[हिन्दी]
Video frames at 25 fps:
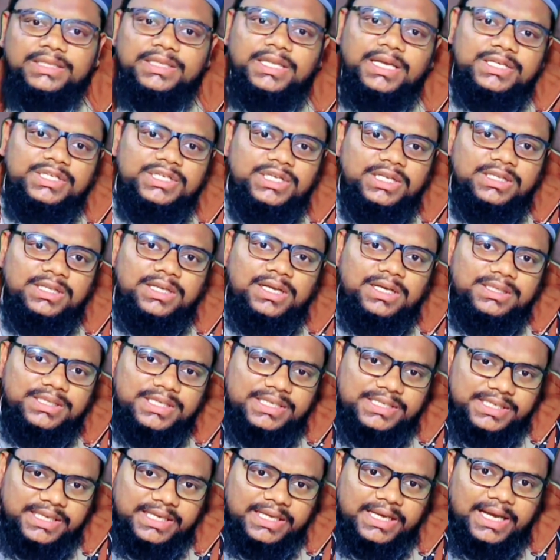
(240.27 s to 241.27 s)
दहशतगर्द
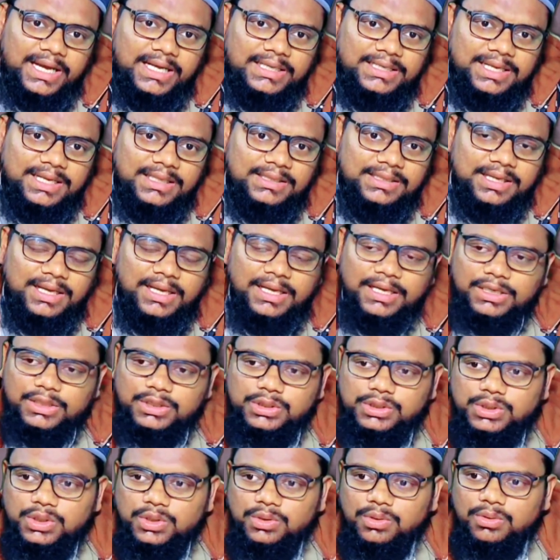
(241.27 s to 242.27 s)
किसे कहा जाता
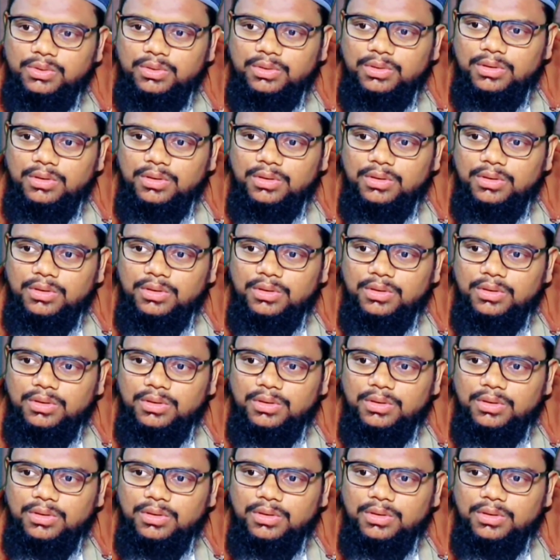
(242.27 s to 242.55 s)
है जो